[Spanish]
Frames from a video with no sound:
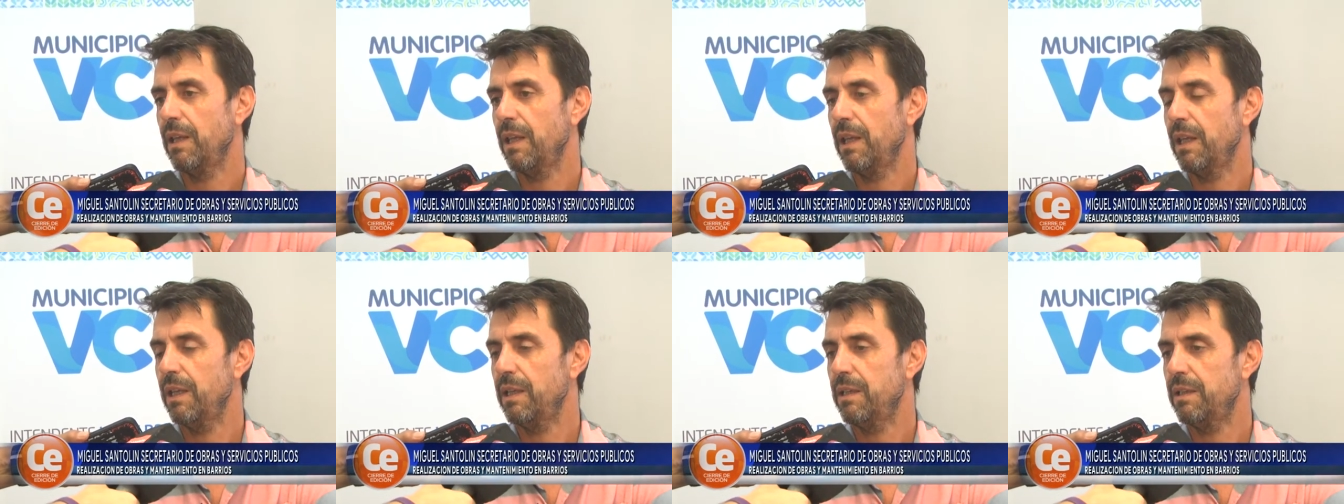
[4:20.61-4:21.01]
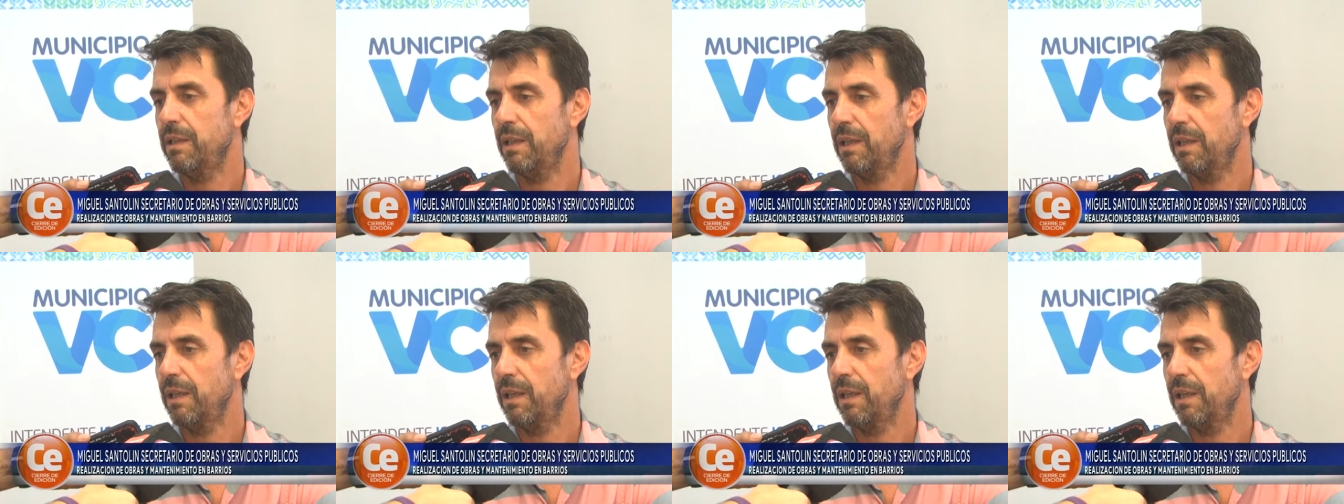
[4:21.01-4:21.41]

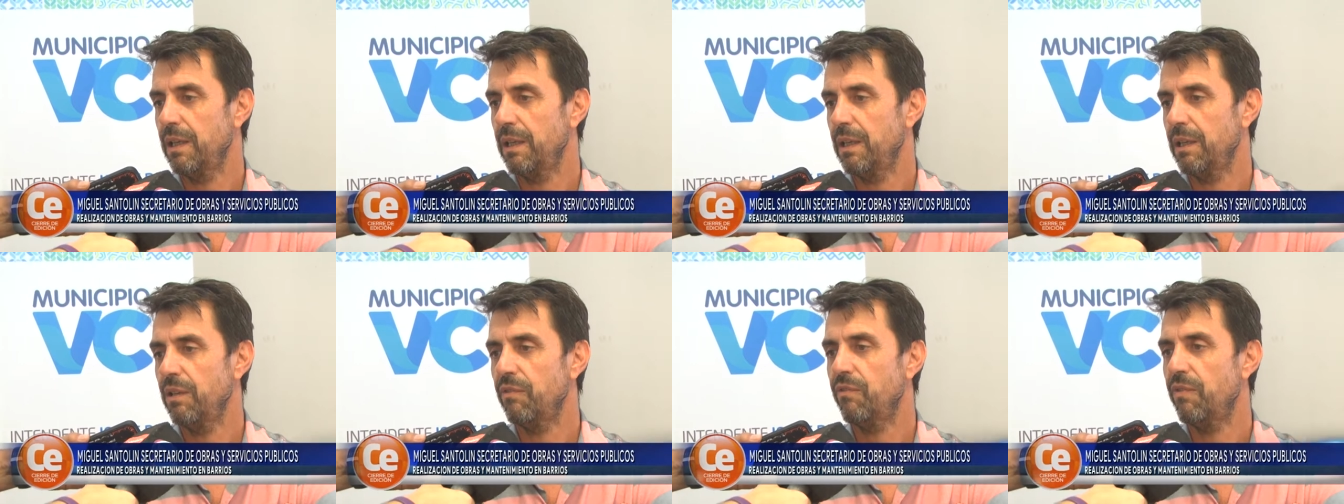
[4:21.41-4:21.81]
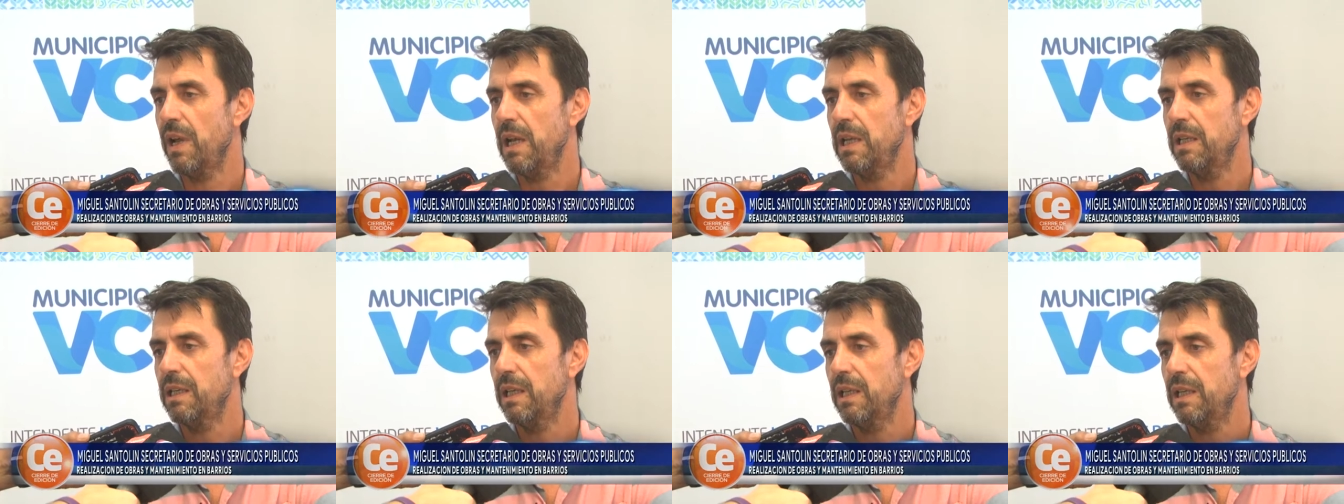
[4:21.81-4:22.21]
este, de
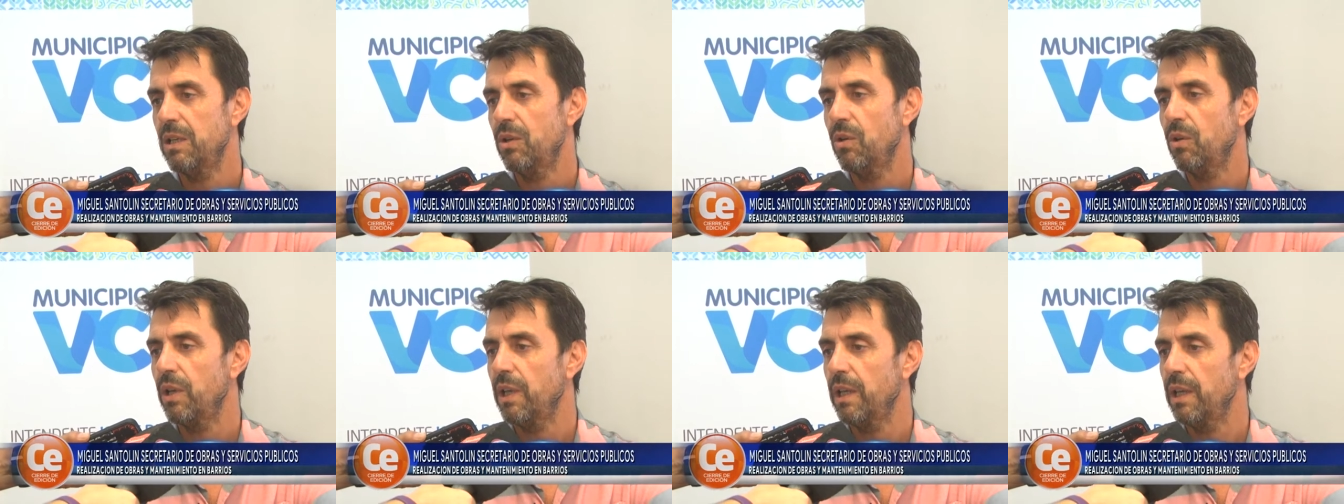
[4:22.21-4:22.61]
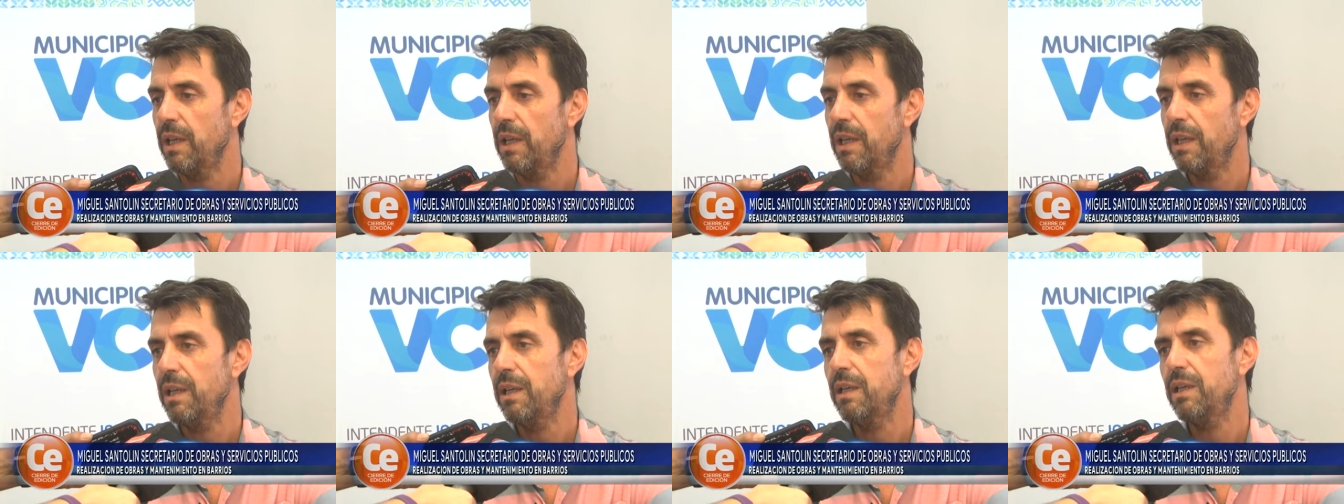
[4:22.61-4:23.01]
falta en lo
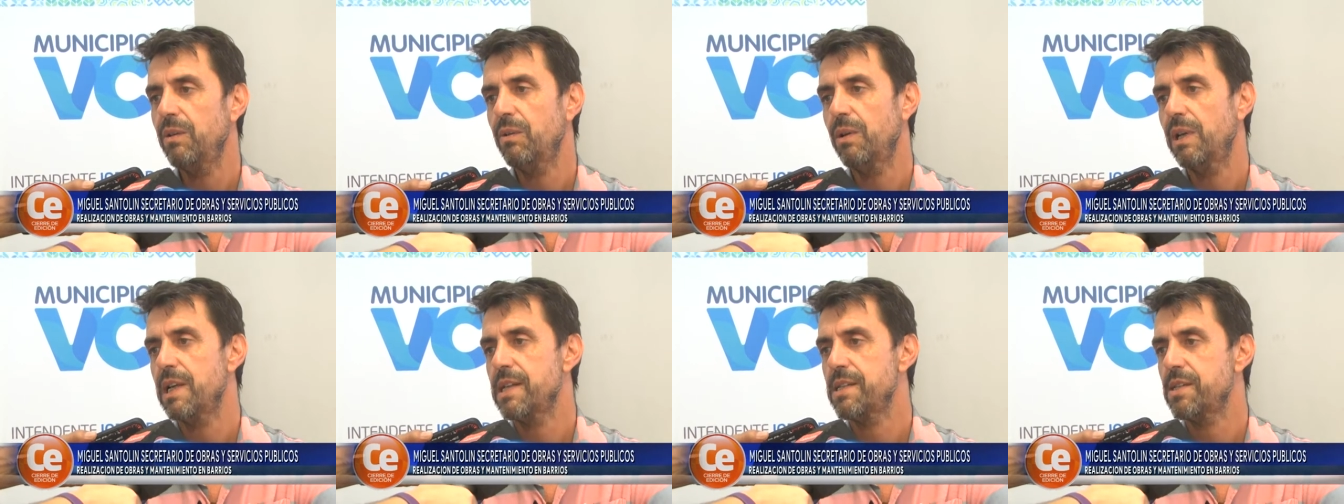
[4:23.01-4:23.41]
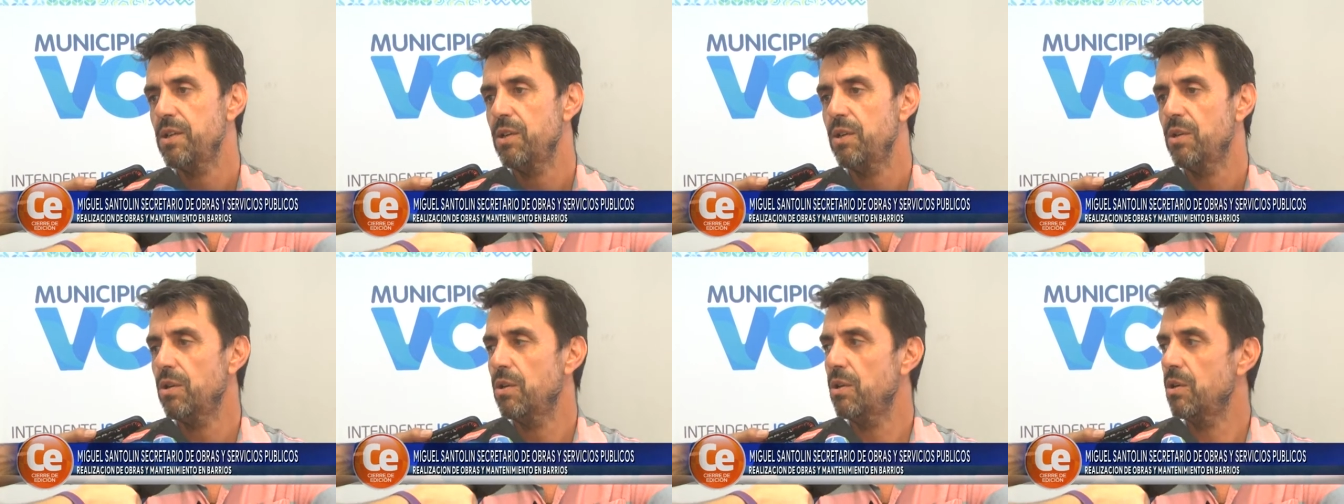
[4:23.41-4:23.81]
que es
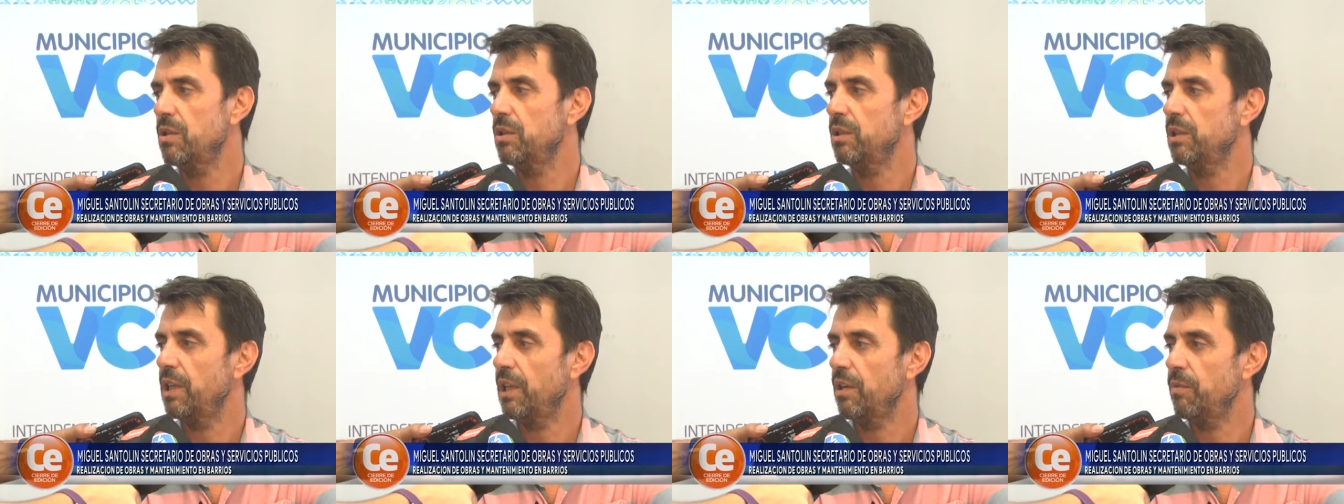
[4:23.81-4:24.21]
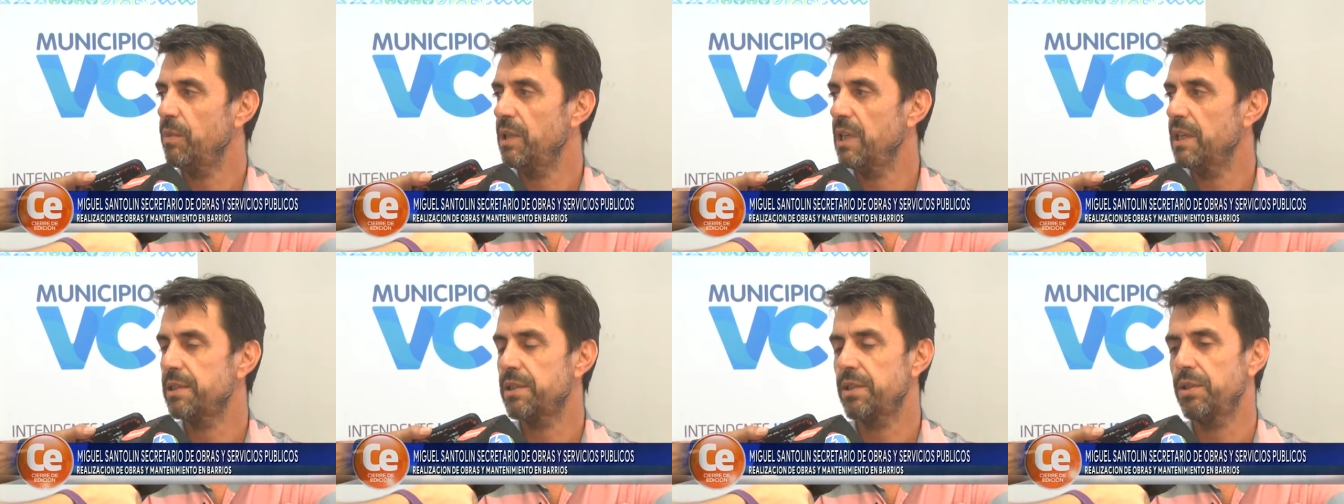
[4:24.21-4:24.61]
nivelación,
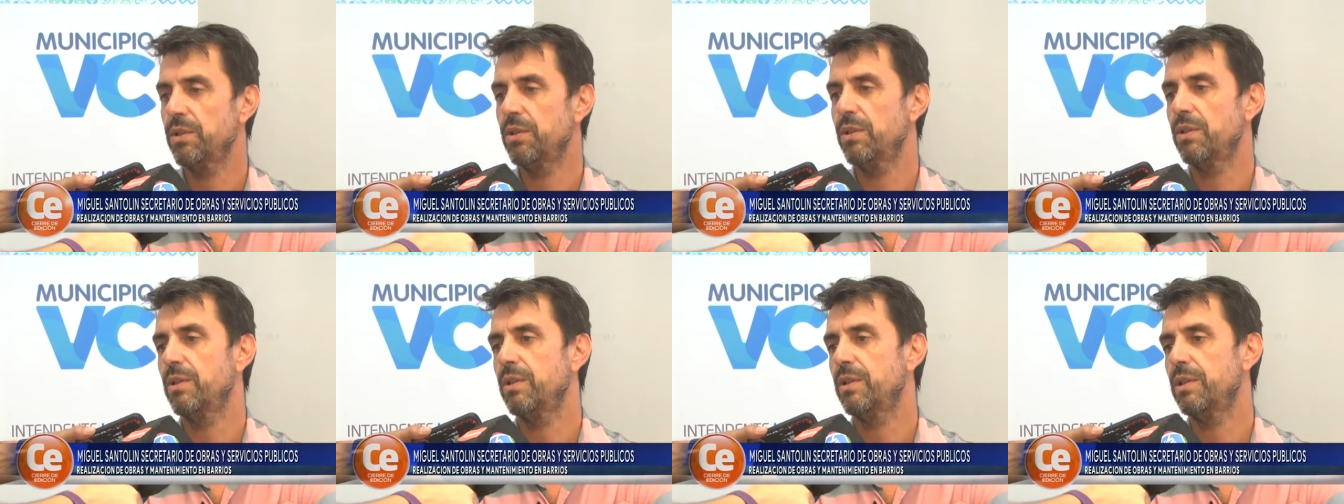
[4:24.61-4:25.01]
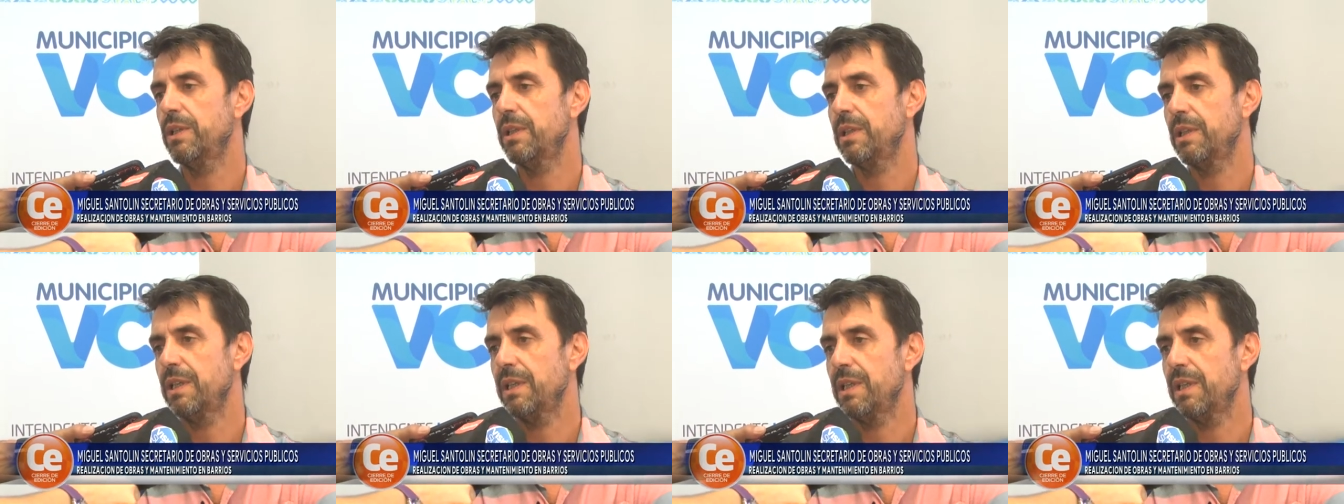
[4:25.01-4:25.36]
terminación,